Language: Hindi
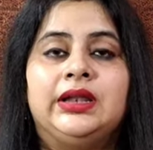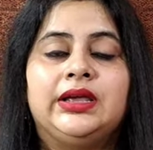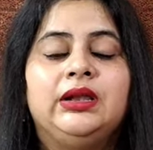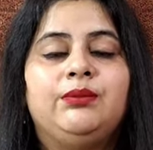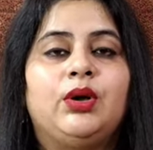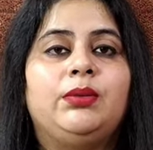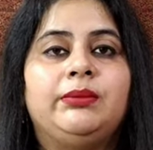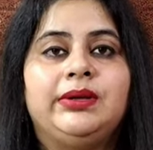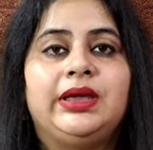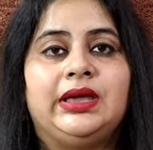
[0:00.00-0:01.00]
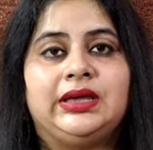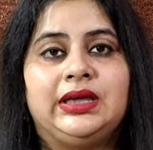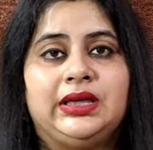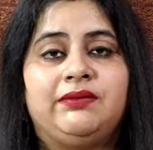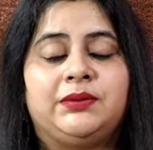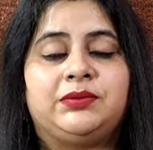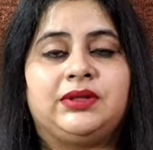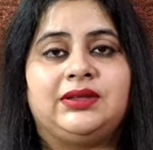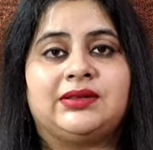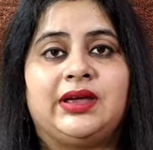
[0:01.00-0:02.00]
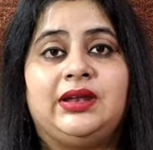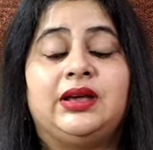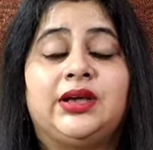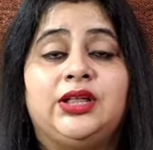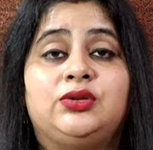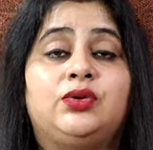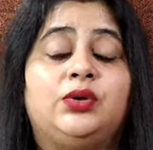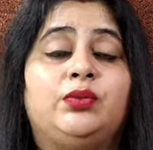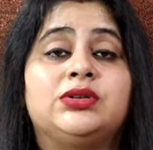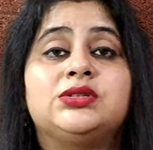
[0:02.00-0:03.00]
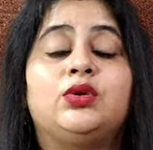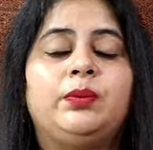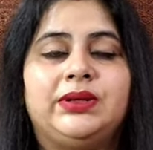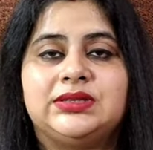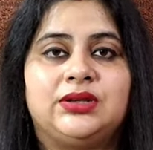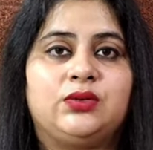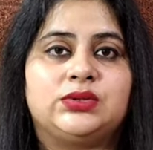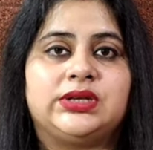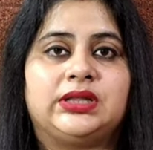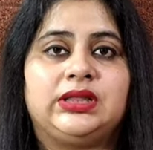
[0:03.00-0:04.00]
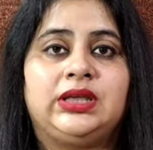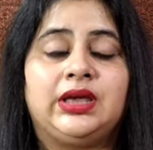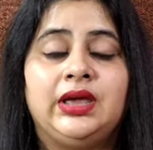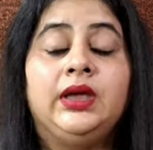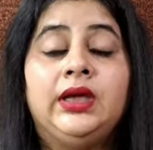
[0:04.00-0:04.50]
लेकिन प्रॉब्लम ये है कि ये वेब सीरीज कहीं ना कहीं थोड़ी बहुत स्लो पेजिंग हो जाती है